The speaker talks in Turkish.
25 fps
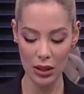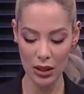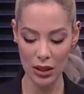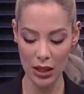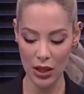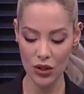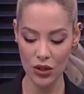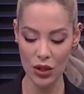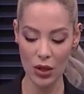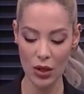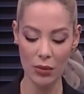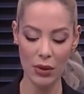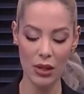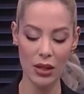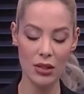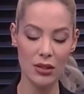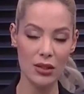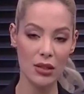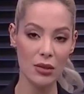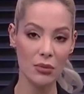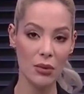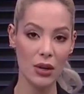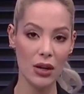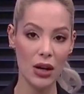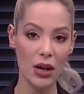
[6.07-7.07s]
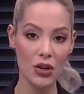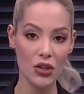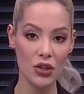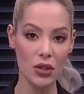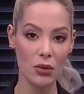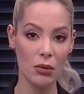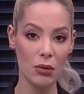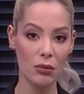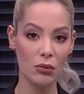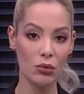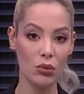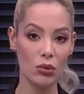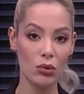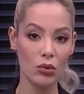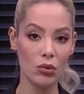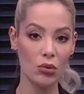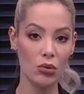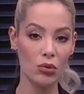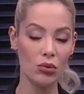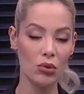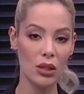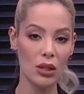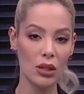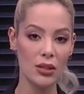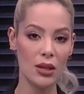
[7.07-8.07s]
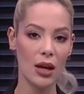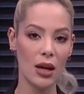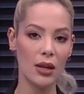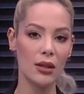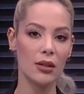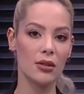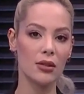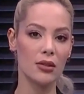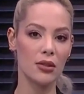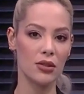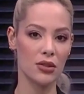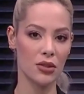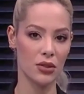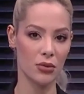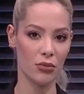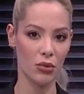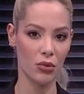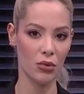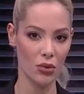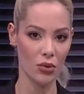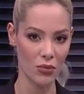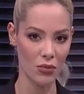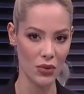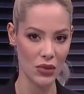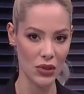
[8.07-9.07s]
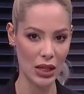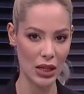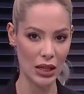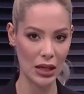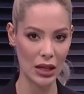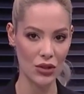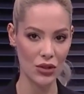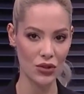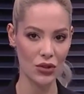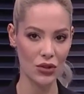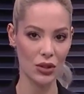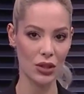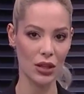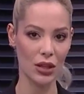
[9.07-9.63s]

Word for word: GCM Yatırım Araştırma Müdürü Kudret Ayıldır bugün bizlere eşlik